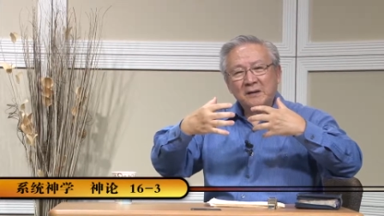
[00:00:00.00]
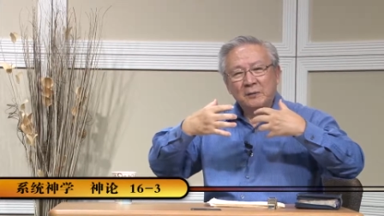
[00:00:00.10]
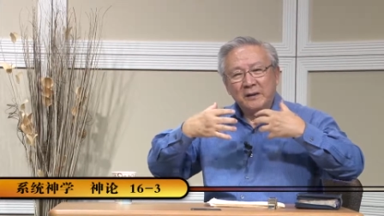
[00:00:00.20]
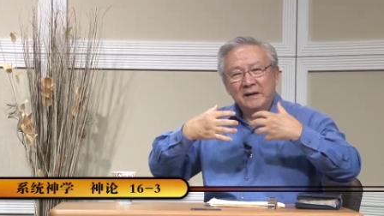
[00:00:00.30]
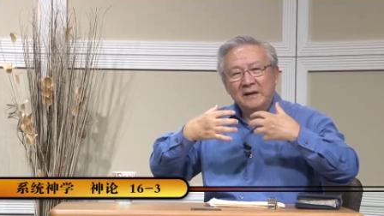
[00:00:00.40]
个
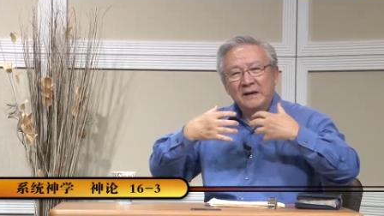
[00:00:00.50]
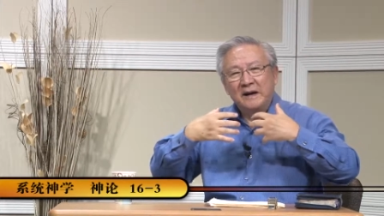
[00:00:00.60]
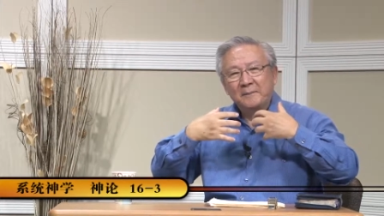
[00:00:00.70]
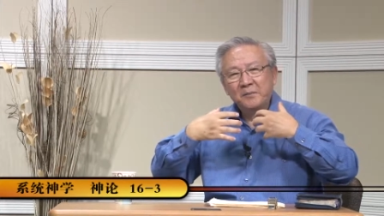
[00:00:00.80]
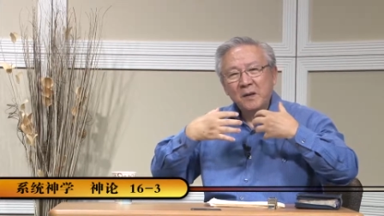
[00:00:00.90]
文体
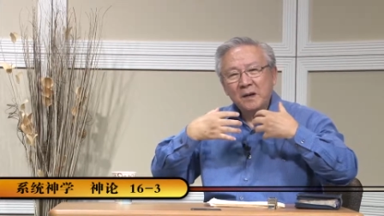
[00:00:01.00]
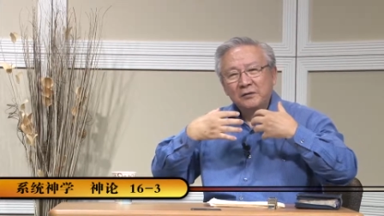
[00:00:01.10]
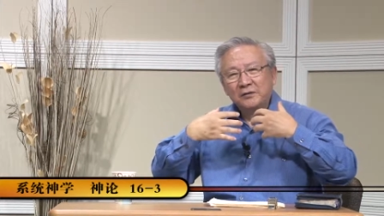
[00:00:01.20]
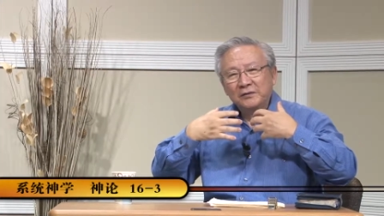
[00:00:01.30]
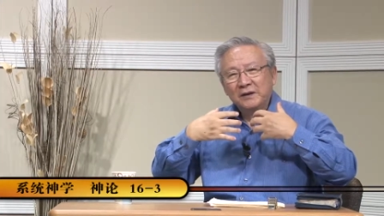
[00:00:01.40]
啊，
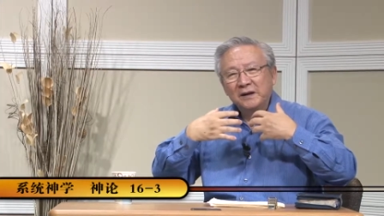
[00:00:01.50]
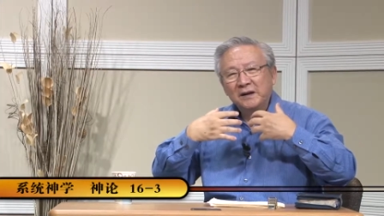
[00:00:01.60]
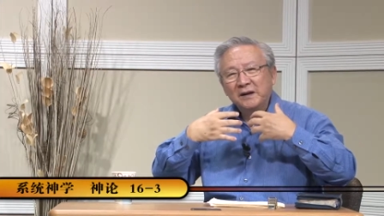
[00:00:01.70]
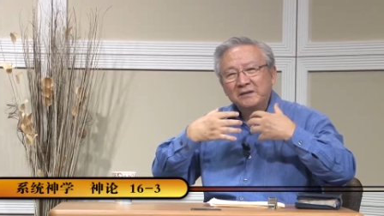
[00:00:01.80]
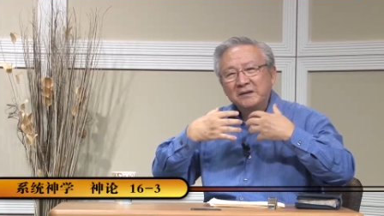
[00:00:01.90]
从这个
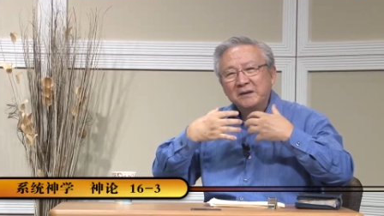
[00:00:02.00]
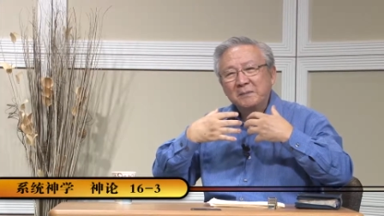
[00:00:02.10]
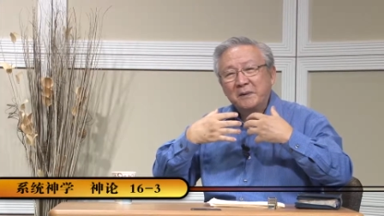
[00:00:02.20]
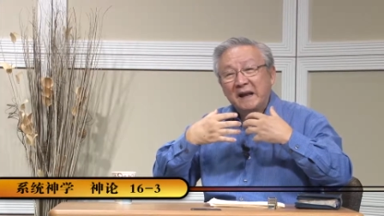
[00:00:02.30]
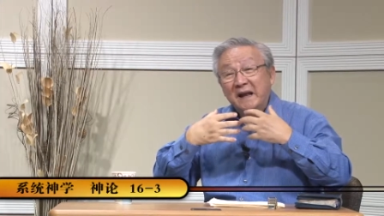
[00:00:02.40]
圣
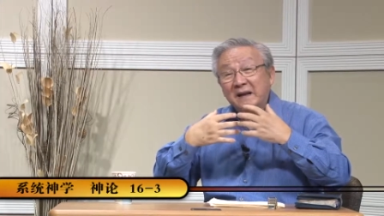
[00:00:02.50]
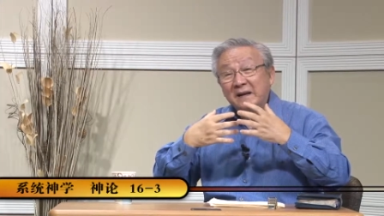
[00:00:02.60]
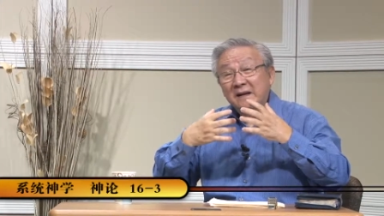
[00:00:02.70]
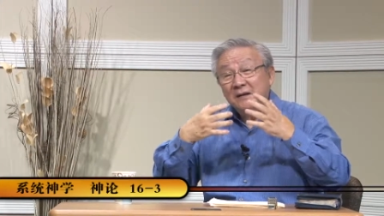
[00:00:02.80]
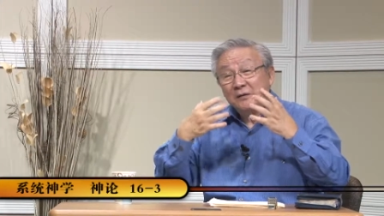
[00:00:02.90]
经本来的
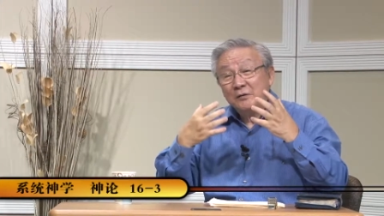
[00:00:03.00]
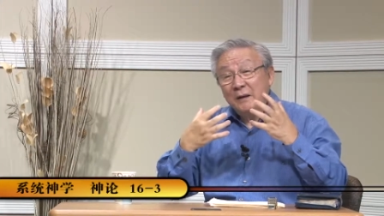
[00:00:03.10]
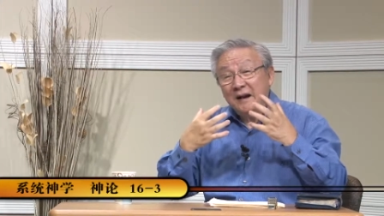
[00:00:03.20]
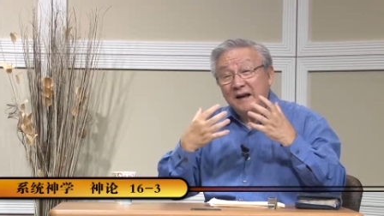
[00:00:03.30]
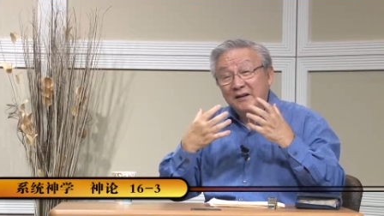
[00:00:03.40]

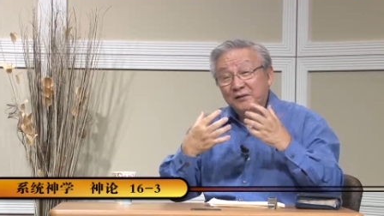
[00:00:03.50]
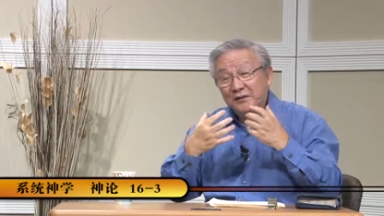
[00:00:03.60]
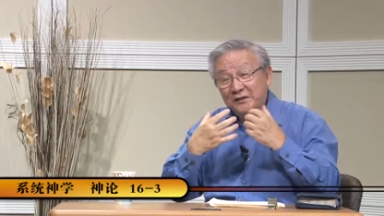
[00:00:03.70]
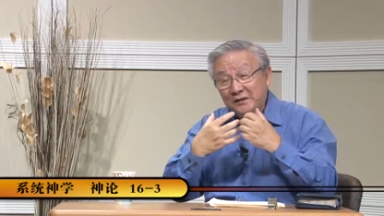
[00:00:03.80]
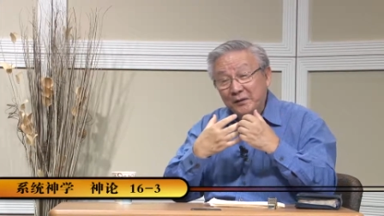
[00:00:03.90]
原来的
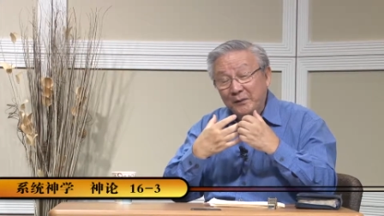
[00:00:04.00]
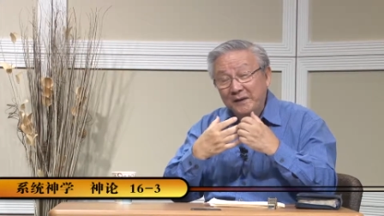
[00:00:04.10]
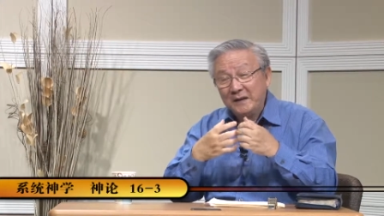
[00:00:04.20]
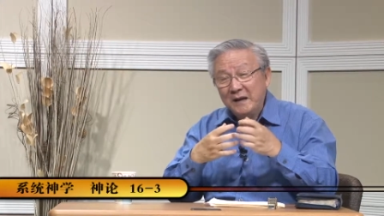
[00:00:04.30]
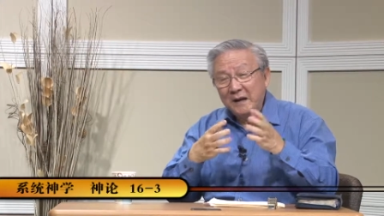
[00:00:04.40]
作者这个
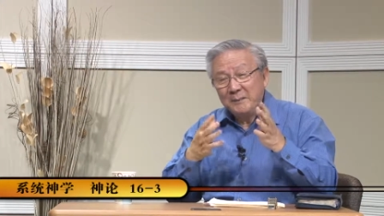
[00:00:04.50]
问题，